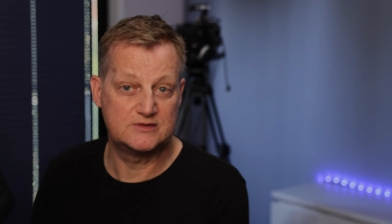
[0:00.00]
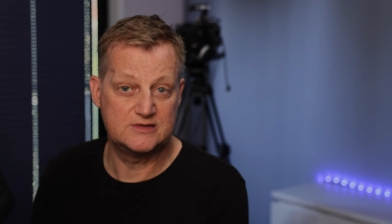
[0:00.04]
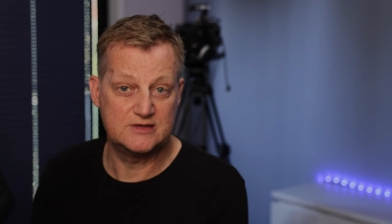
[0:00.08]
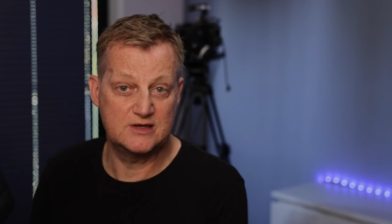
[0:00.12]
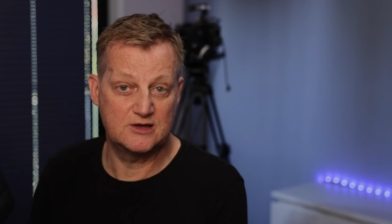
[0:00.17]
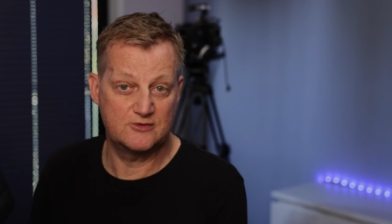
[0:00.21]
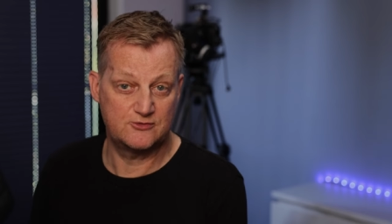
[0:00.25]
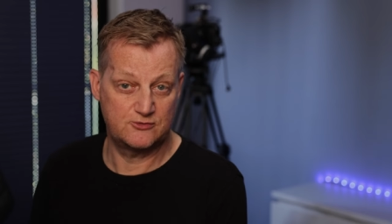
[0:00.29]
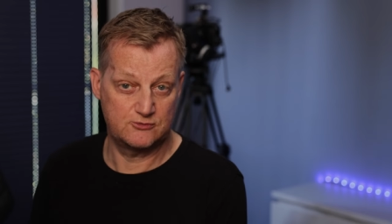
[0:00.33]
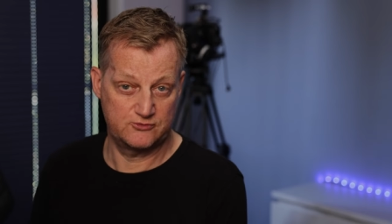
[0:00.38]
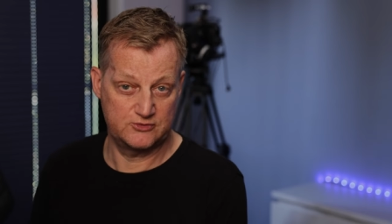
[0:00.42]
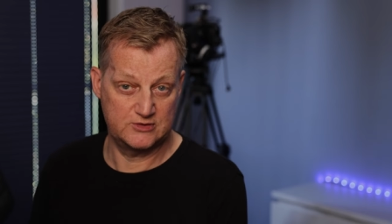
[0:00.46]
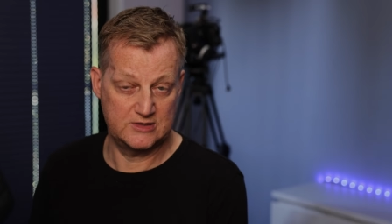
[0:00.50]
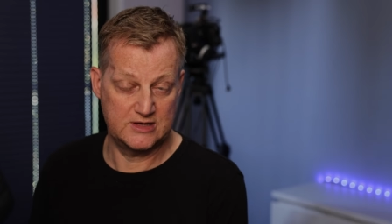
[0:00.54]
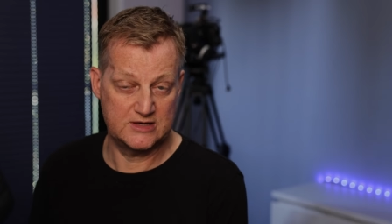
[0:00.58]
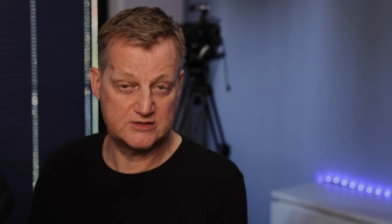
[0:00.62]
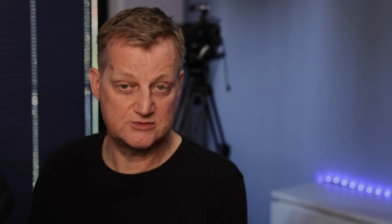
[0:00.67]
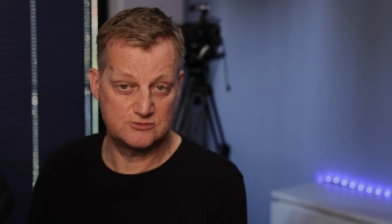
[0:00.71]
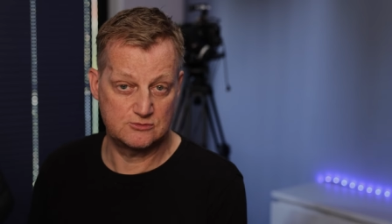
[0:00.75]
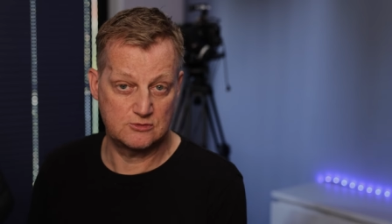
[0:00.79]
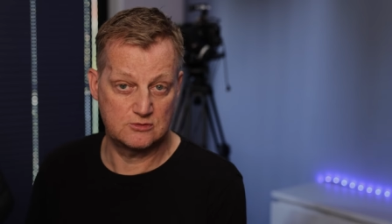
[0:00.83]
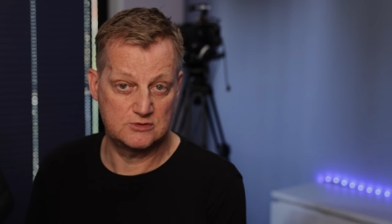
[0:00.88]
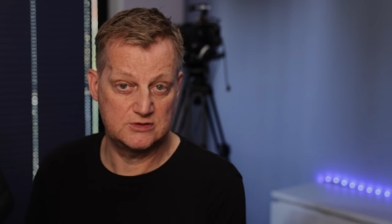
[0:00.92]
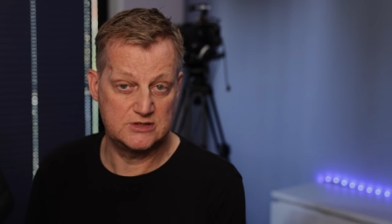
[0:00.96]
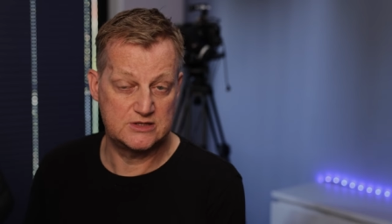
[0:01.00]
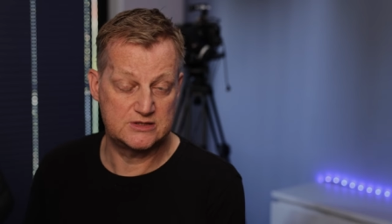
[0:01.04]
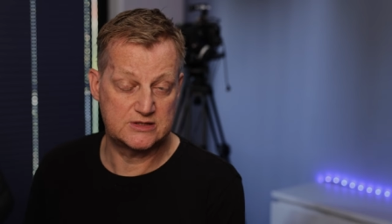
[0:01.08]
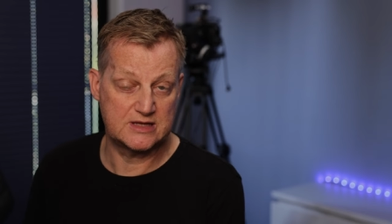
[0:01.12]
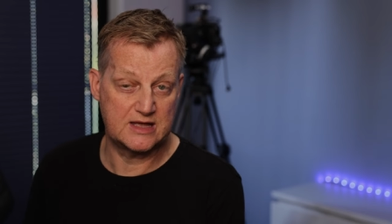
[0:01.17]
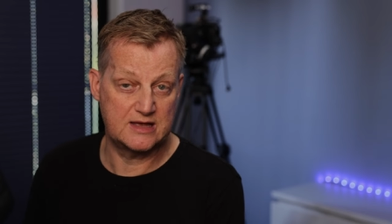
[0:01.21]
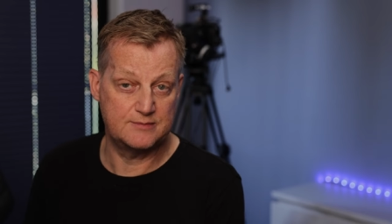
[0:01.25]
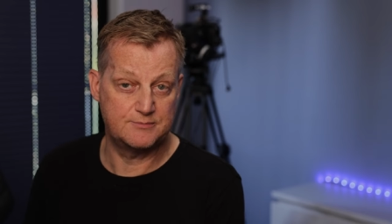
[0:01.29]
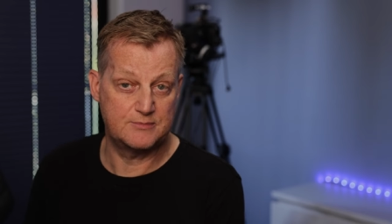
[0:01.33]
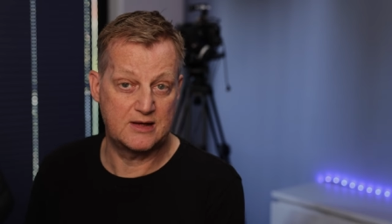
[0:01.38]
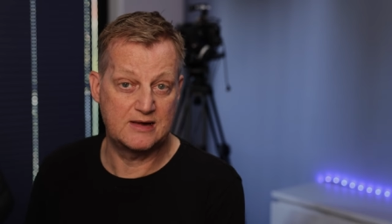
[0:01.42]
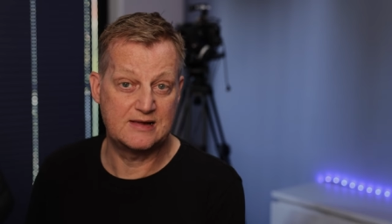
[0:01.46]
die ihr vielleicht noch nicht
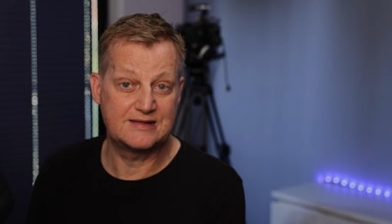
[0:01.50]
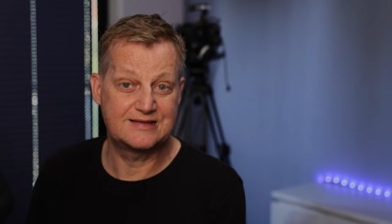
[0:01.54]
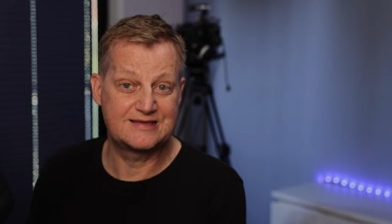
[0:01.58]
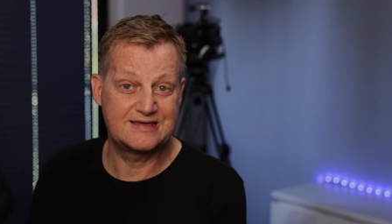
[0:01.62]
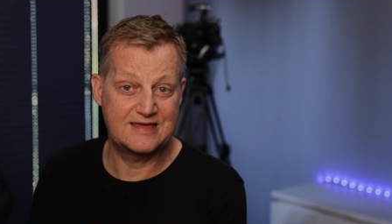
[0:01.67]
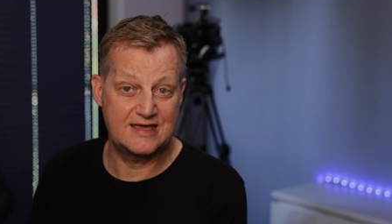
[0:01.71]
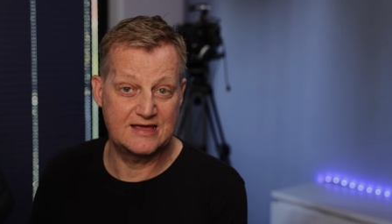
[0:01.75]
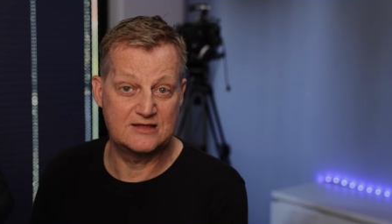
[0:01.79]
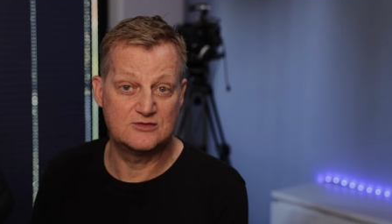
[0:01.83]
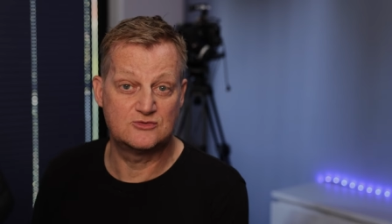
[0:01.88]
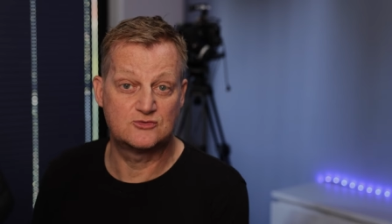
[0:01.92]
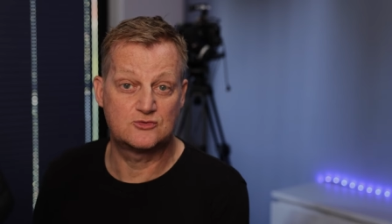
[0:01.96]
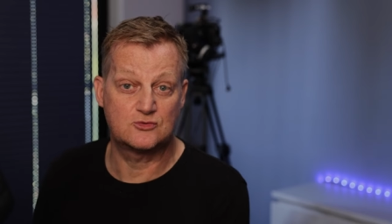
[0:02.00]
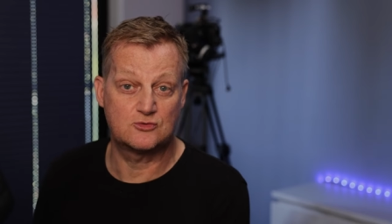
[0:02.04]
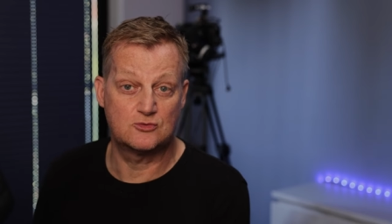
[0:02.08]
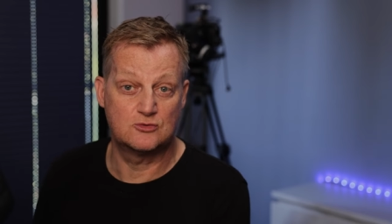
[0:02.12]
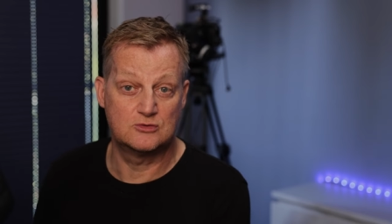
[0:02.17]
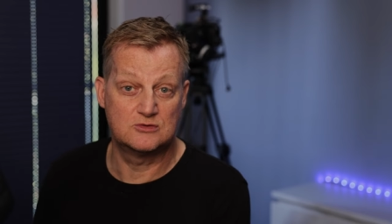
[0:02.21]
einmal kennt.